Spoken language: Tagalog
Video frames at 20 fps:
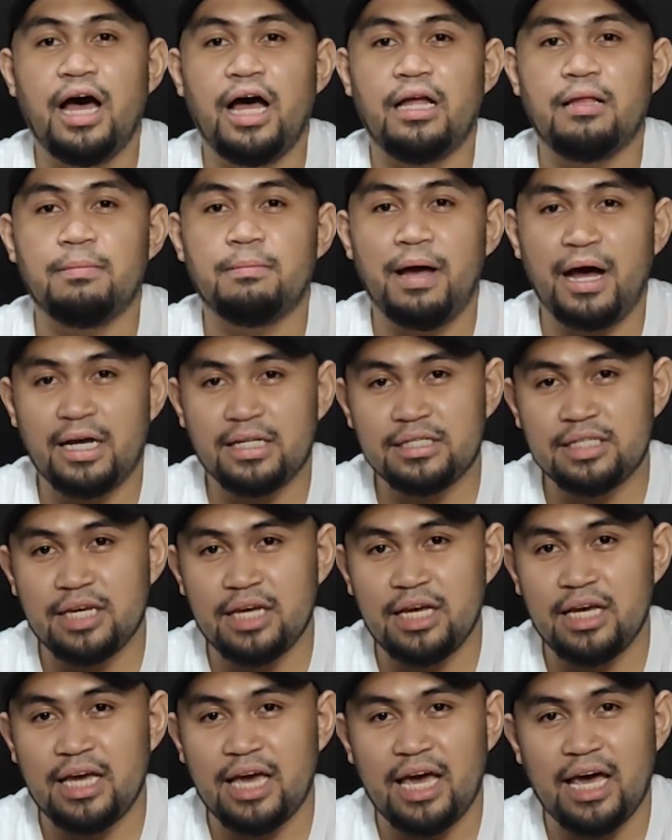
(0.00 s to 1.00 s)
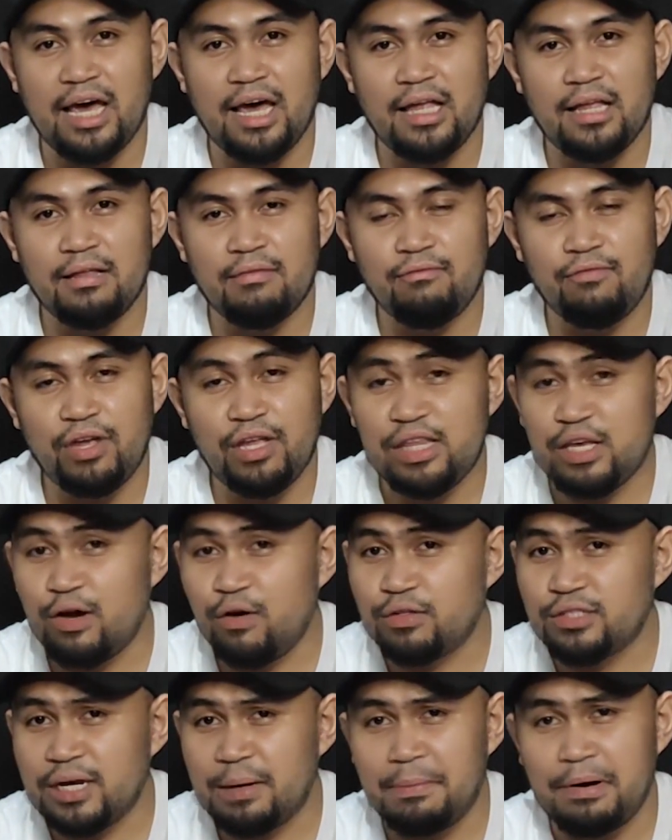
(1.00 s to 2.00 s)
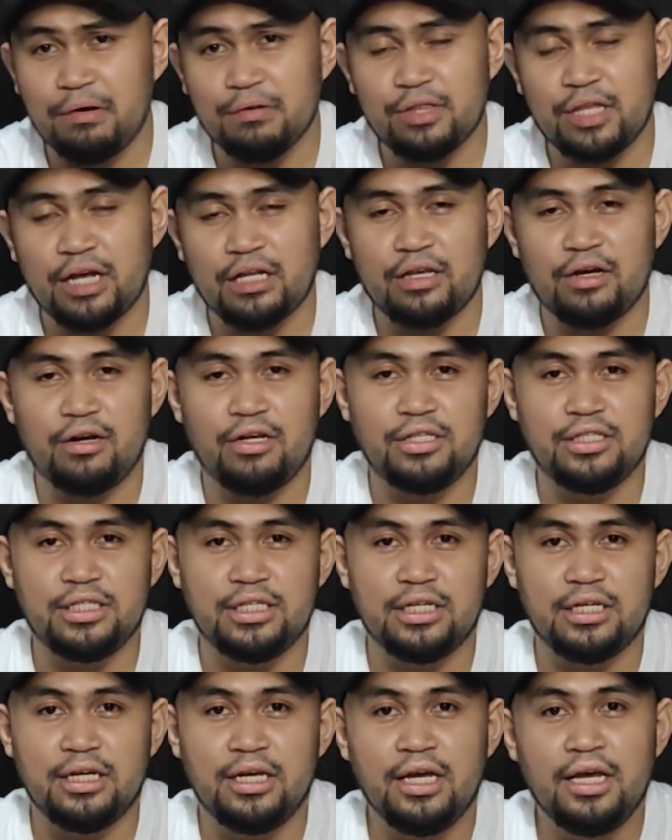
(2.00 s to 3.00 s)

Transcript: unboxing, and videos about technology.